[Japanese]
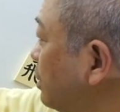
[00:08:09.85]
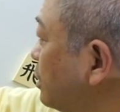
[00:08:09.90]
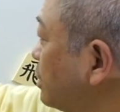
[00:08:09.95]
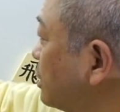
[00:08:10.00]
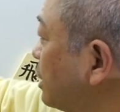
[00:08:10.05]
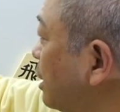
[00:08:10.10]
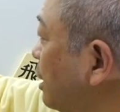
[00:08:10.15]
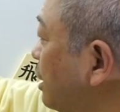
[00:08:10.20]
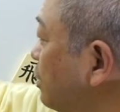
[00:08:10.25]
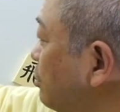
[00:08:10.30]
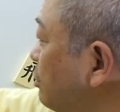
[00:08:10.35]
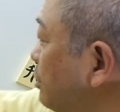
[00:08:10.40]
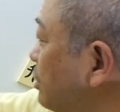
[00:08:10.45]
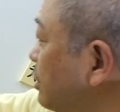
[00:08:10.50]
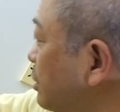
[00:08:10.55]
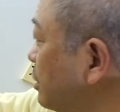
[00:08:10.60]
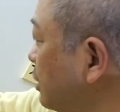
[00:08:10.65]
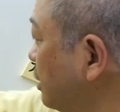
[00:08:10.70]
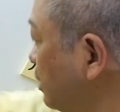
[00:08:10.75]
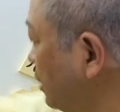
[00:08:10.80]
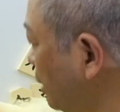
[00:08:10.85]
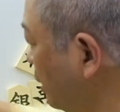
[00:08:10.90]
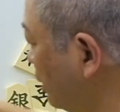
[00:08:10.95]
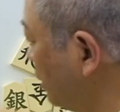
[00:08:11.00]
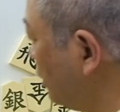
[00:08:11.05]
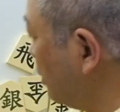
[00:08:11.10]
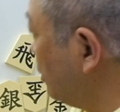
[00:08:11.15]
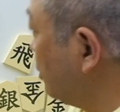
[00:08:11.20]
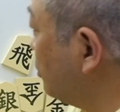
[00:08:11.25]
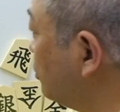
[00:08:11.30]
下がる一手
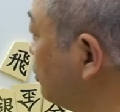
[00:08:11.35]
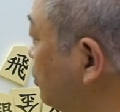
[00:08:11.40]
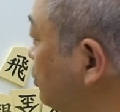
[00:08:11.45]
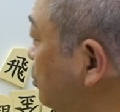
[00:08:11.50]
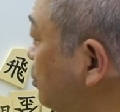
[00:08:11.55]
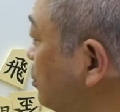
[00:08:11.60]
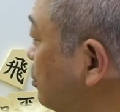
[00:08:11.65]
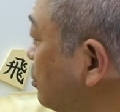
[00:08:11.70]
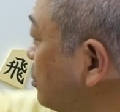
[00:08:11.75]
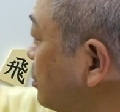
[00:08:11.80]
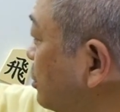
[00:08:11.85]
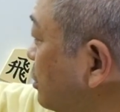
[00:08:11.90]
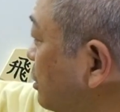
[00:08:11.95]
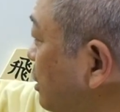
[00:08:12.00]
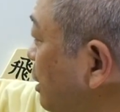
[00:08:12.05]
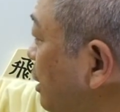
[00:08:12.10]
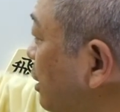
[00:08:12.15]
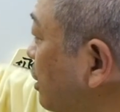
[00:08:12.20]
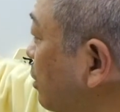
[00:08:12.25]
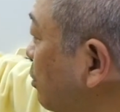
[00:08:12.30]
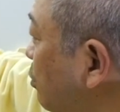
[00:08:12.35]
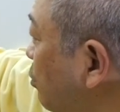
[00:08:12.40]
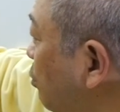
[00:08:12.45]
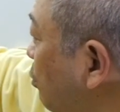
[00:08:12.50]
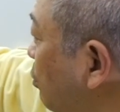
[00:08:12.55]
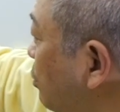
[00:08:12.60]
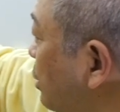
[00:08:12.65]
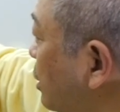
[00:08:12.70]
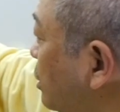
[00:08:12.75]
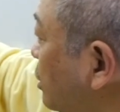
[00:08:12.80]
で、歩打って、
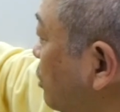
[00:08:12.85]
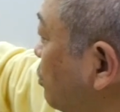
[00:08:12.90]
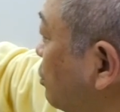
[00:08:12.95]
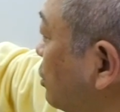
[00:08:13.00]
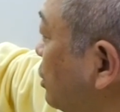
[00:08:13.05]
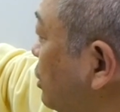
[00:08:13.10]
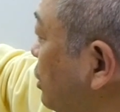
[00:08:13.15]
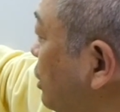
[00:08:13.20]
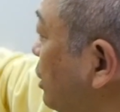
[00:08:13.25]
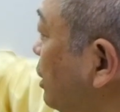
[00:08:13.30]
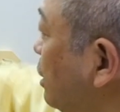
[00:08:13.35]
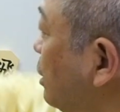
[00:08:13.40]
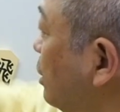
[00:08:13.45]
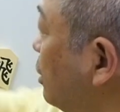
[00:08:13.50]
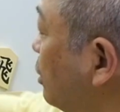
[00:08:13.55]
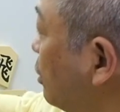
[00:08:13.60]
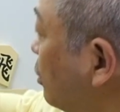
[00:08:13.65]
こうなった時に、